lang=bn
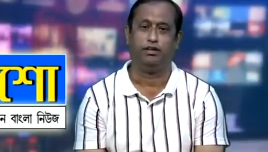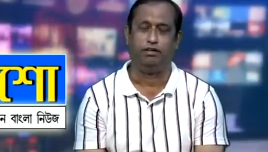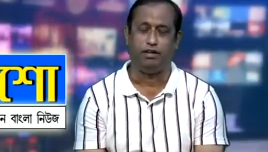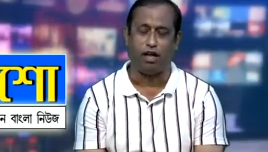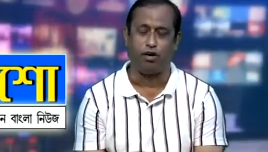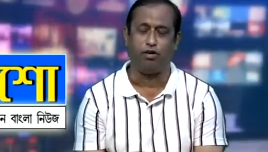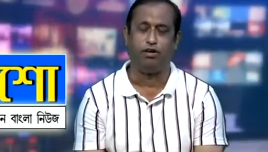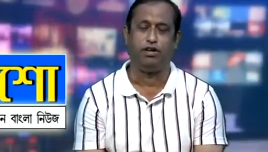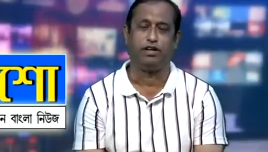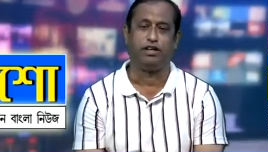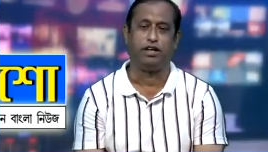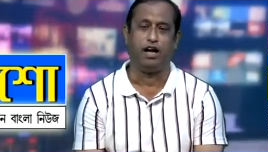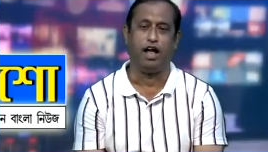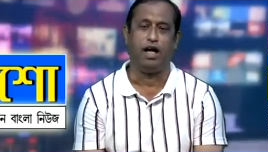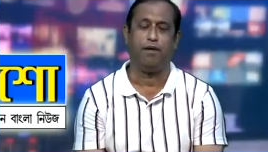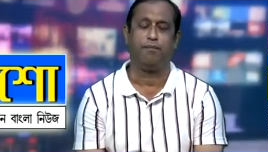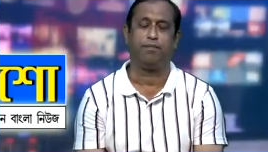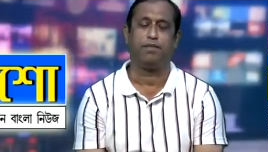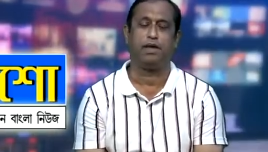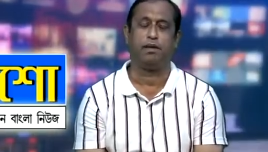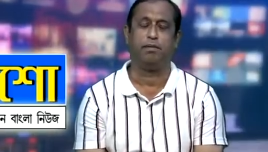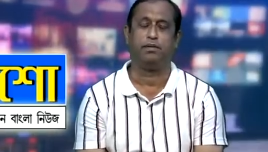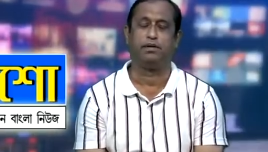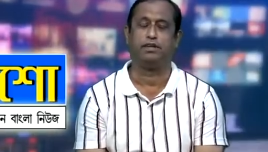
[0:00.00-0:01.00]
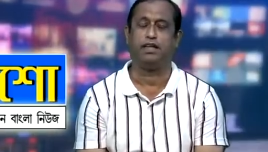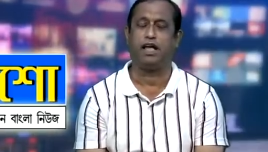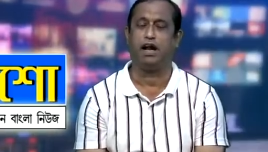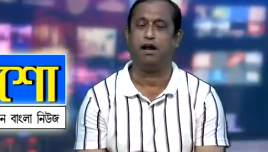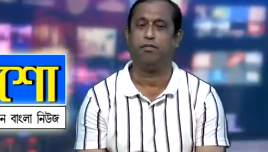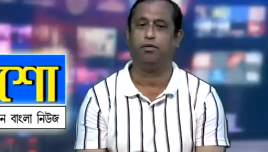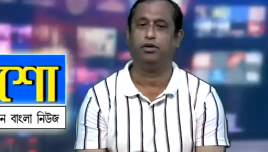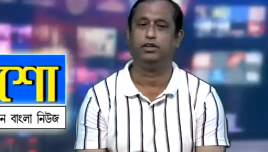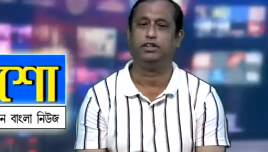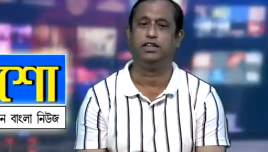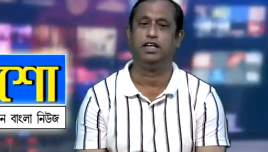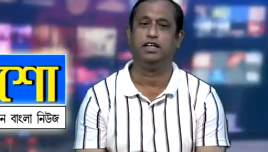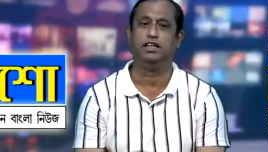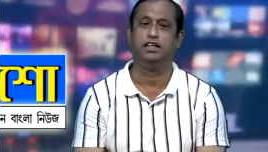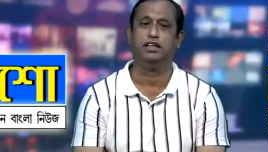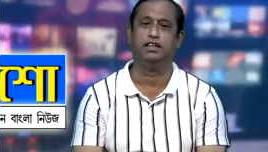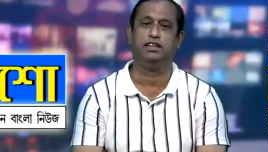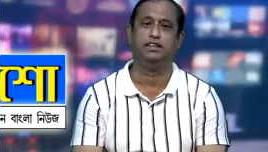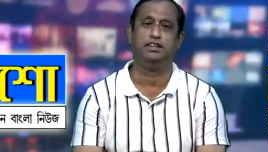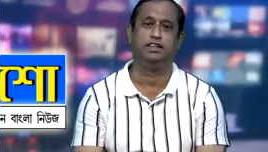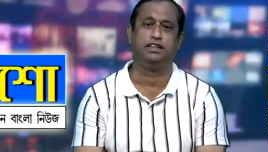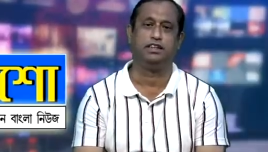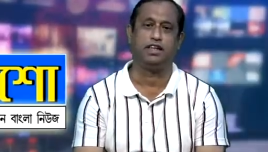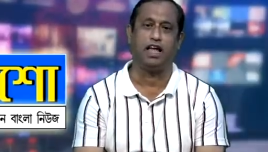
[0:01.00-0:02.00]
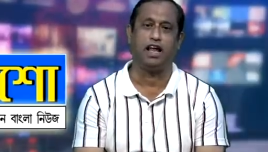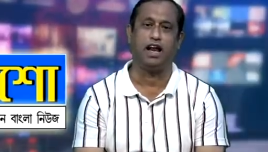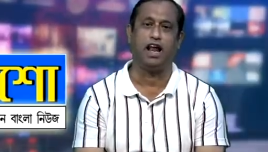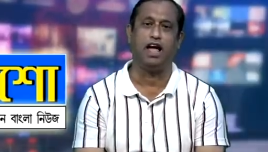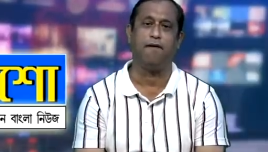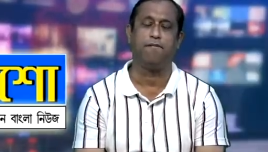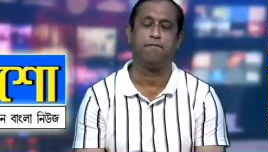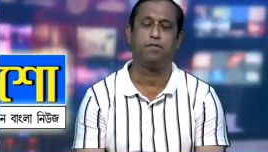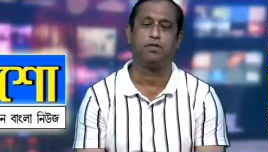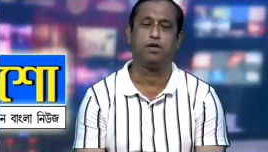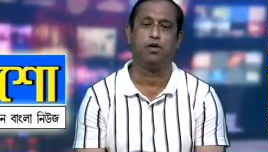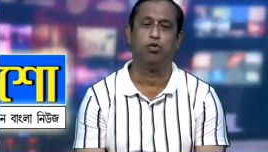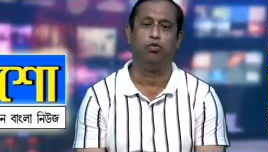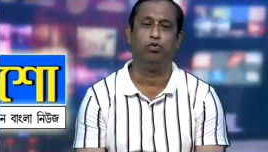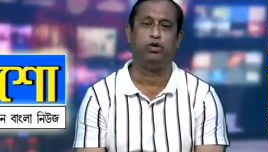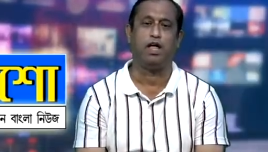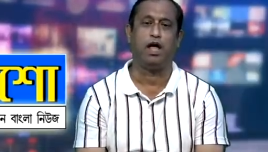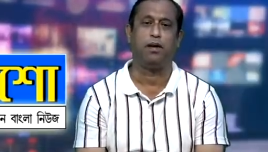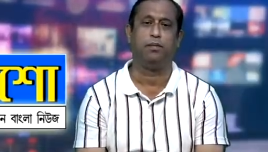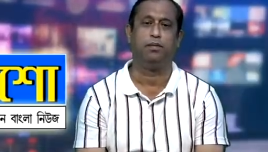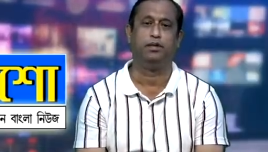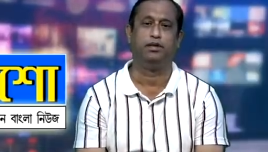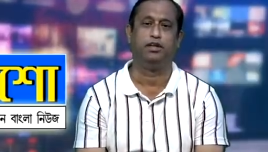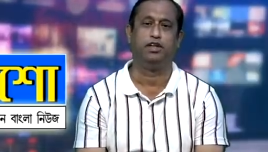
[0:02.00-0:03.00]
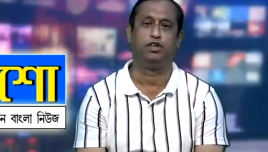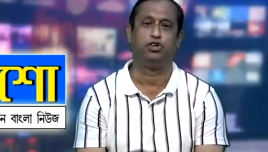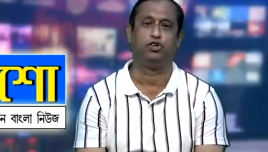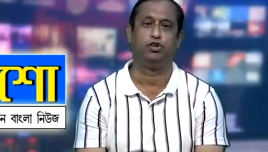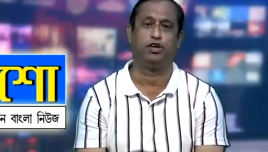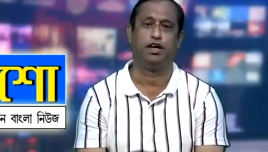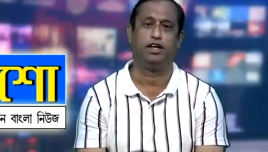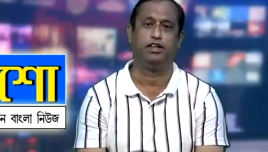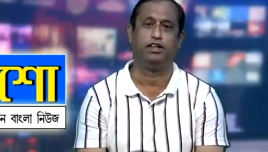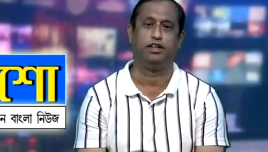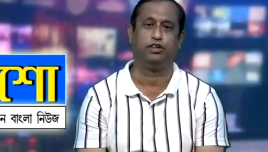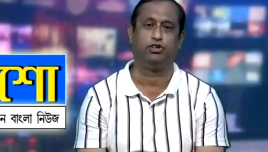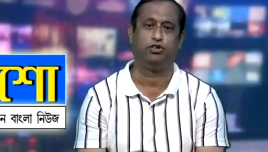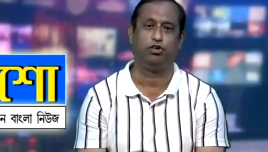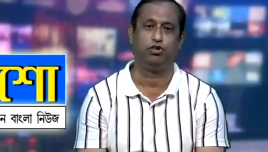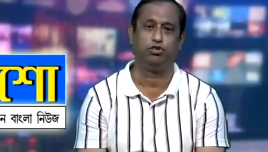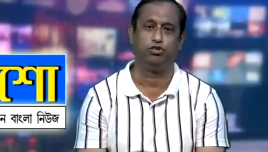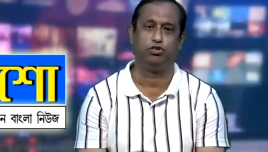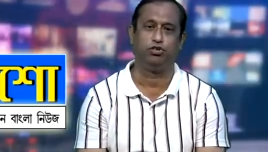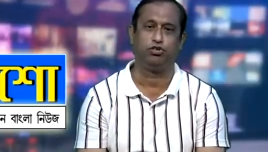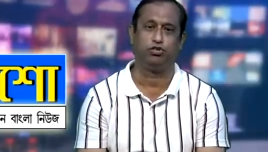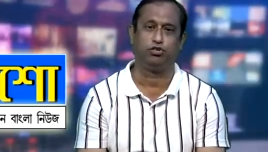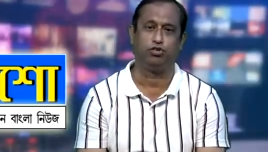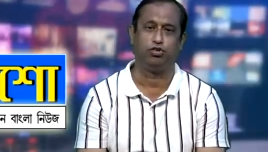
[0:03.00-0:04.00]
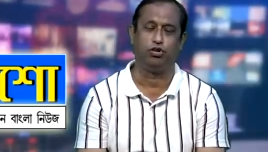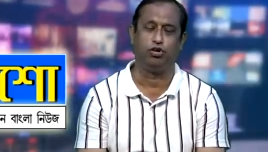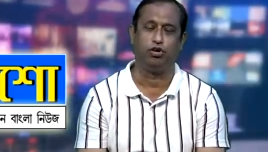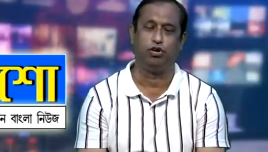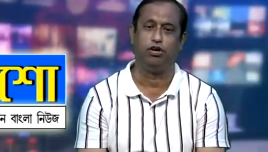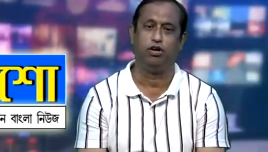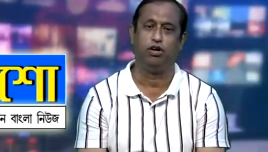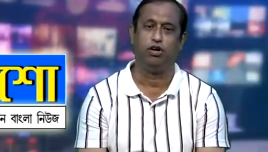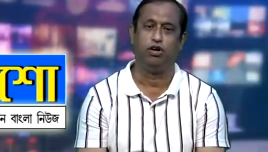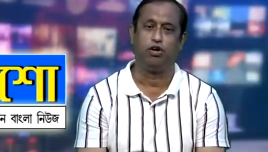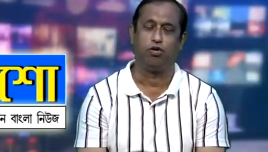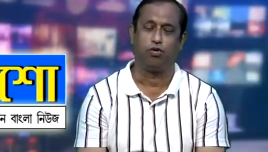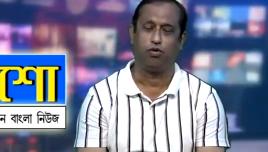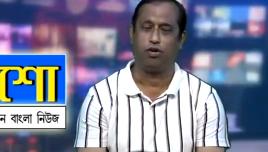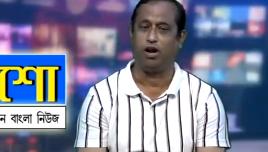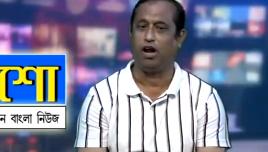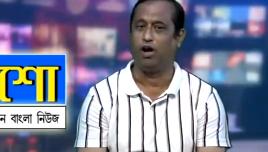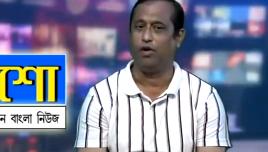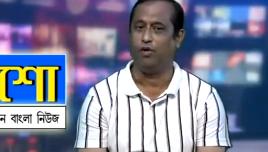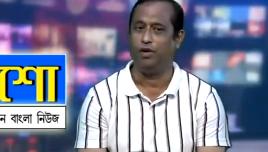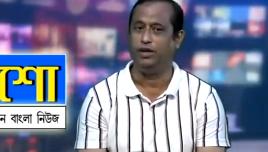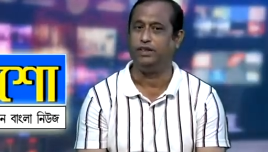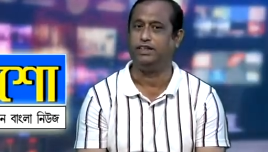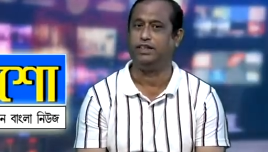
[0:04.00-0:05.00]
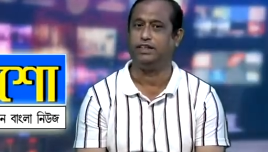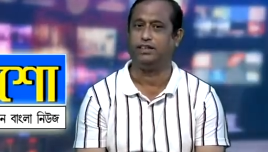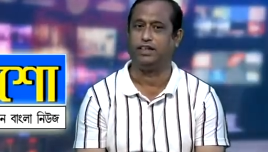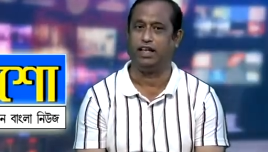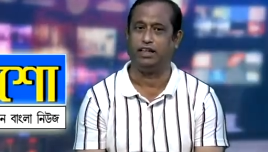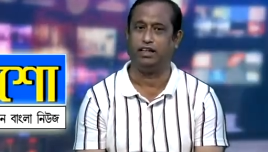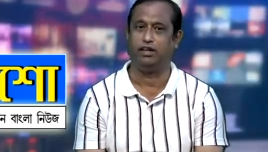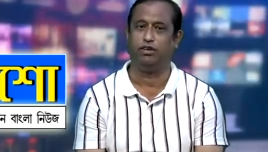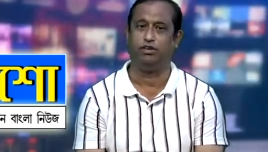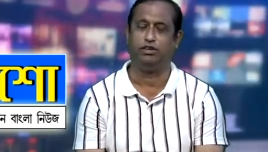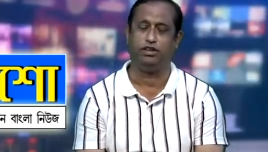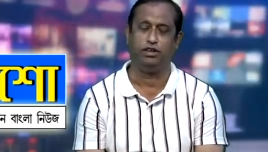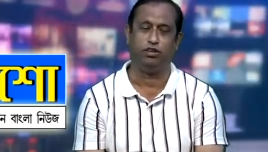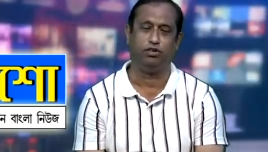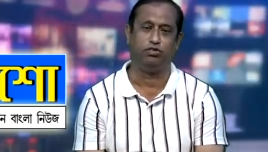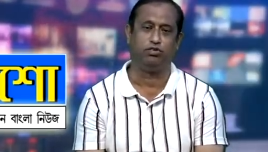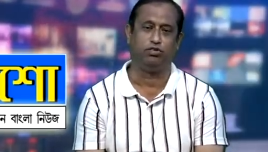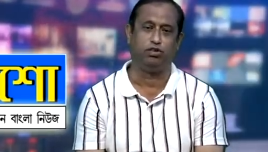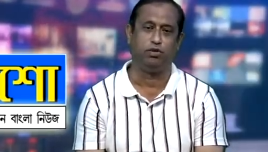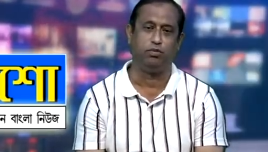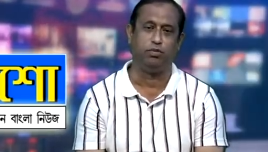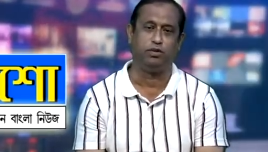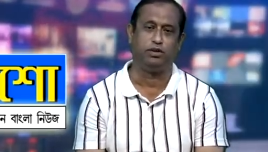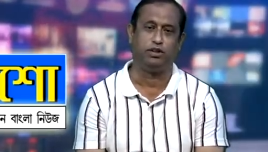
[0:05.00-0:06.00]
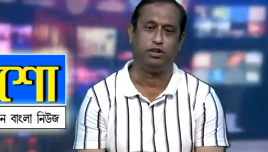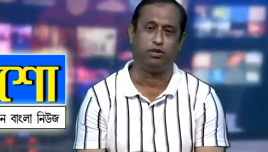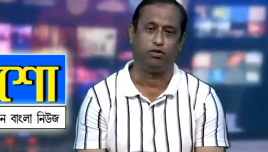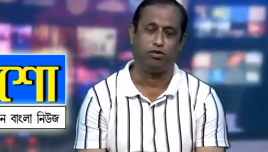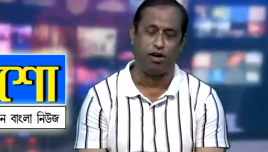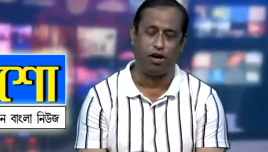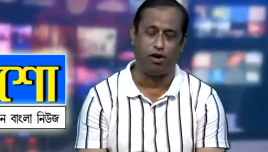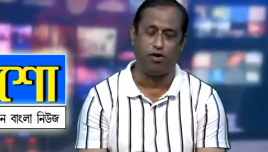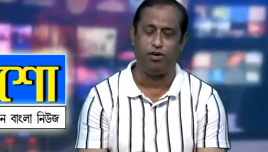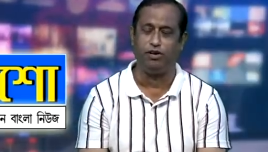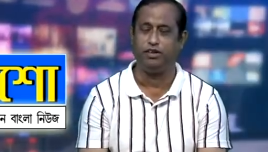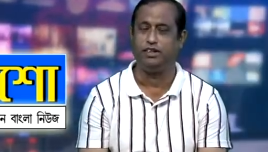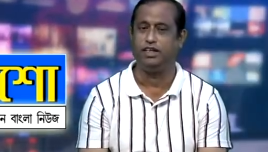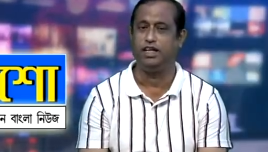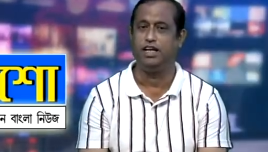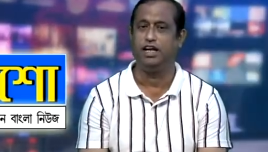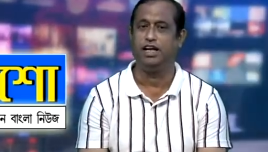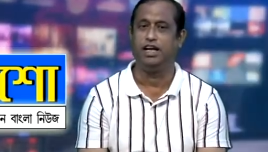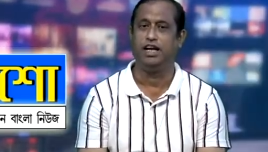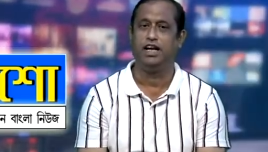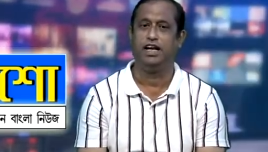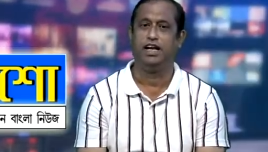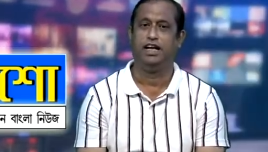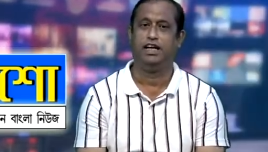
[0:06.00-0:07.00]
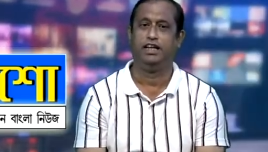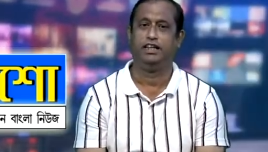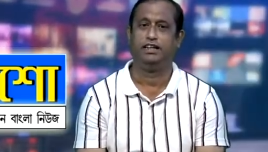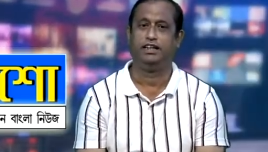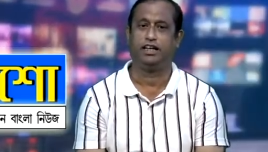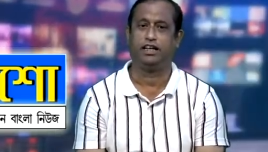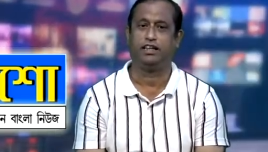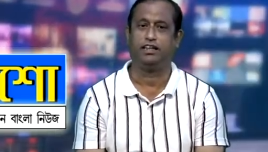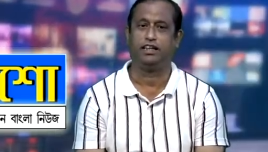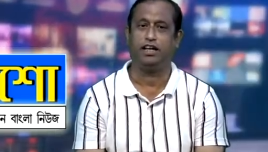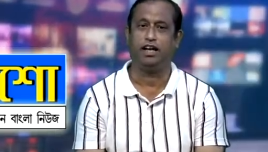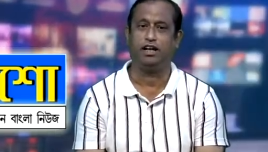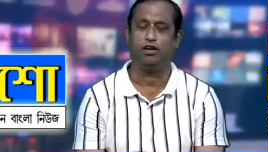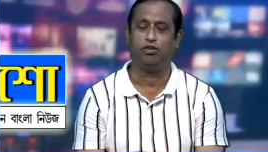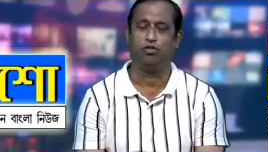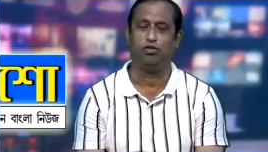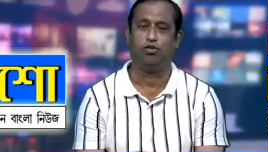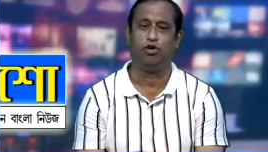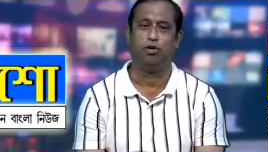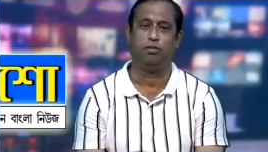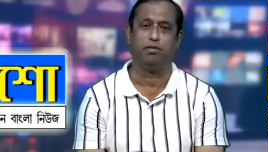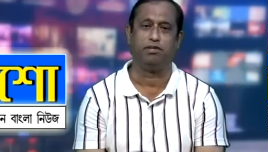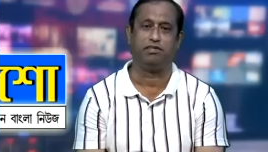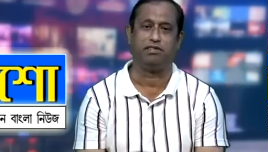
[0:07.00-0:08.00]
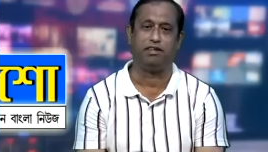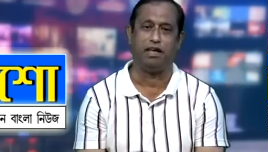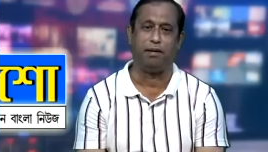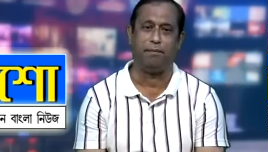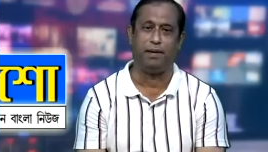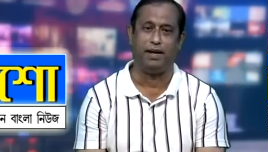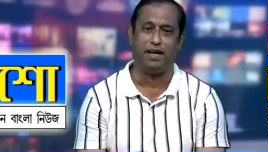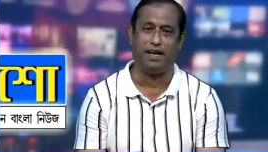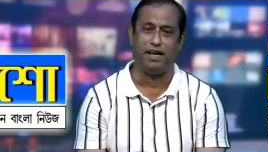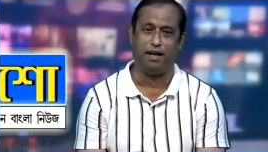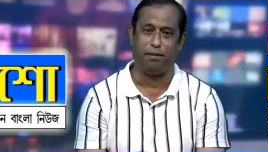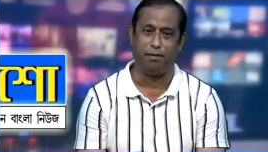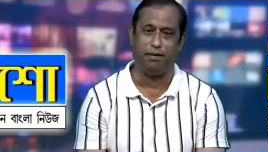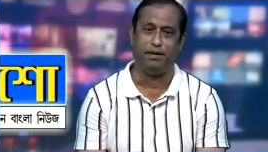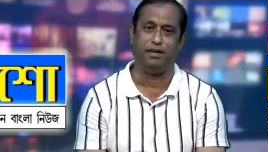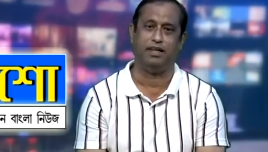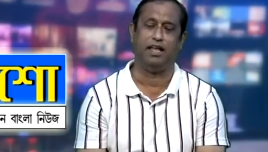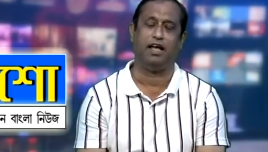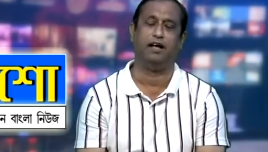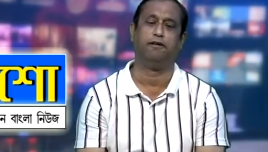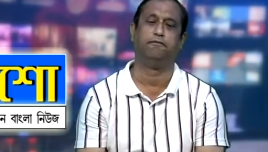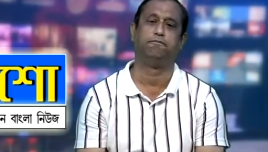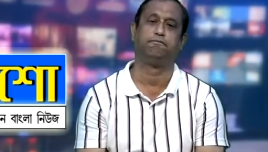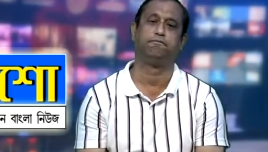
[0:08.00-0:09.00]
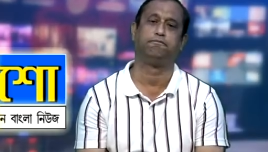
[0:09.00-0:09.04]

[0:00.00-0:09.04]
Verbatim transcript: নাগরিকরা এবং তারা বলছেন যে তারা উধারবন্দের সঙ্গে যে সংযুক্ত করা হয়েছে তাদের যে অন্তর্ভুক্তি করা হয়েছে সেটা তারা কোনো অবস্থায় মেনে নেবেন না